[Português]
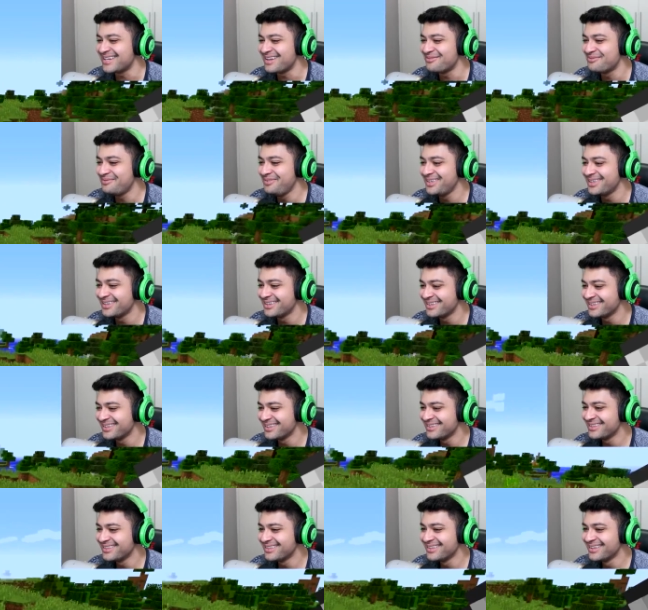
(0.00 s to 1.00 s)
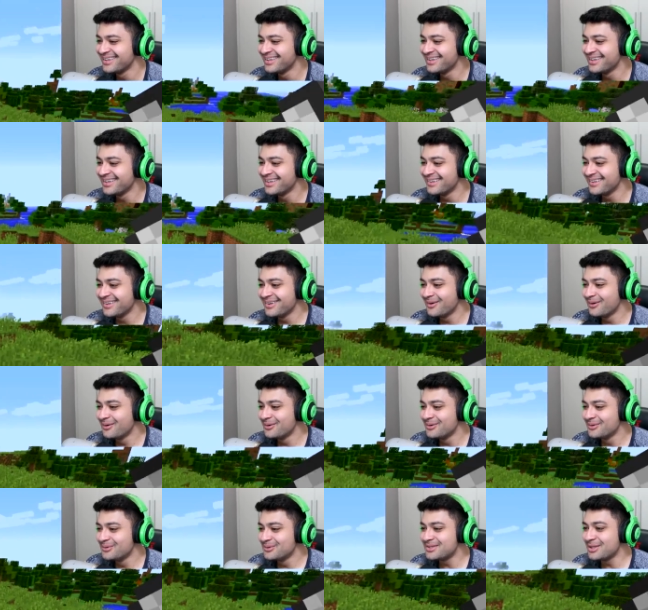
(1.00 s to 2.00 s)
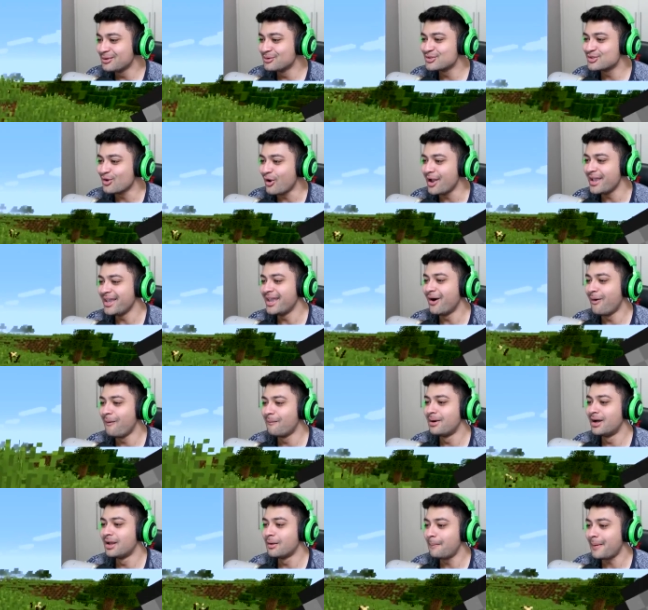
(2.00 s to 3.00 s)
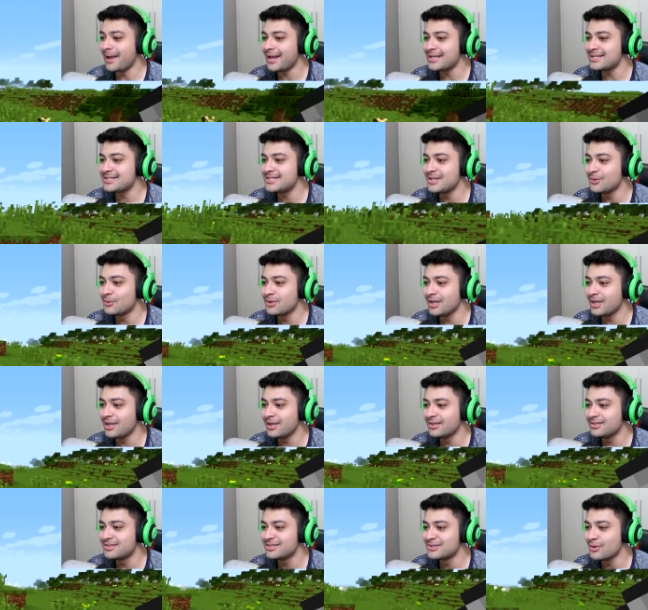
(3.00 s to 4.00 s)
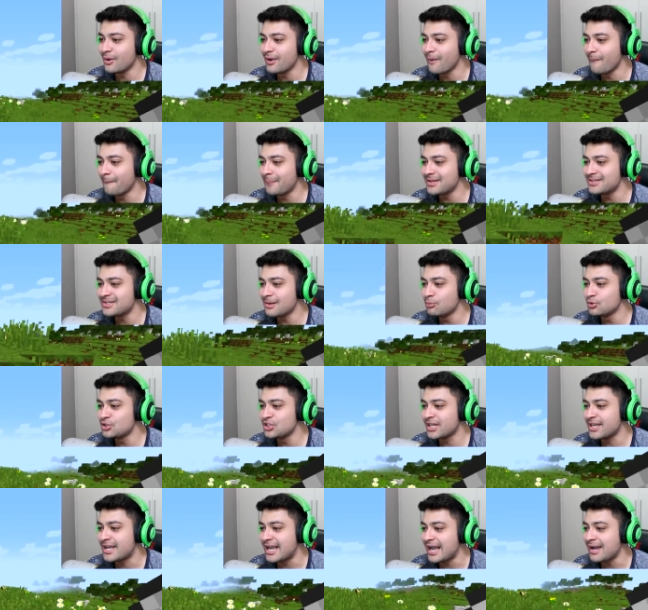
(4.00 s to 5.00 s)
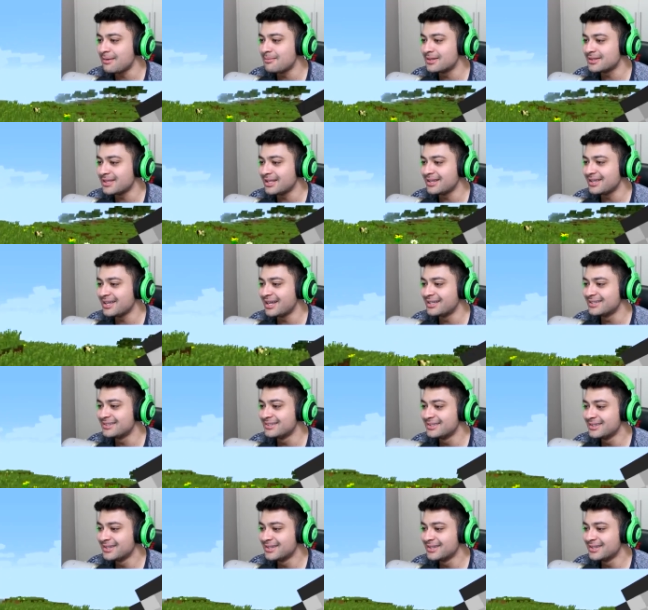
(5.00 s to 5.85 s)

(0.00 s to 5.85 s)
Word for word: Já não, vi. tô vendo, mano. tem um zoião, mano. Parece o que esse zoião? Parece jabuticaba, tá ligado?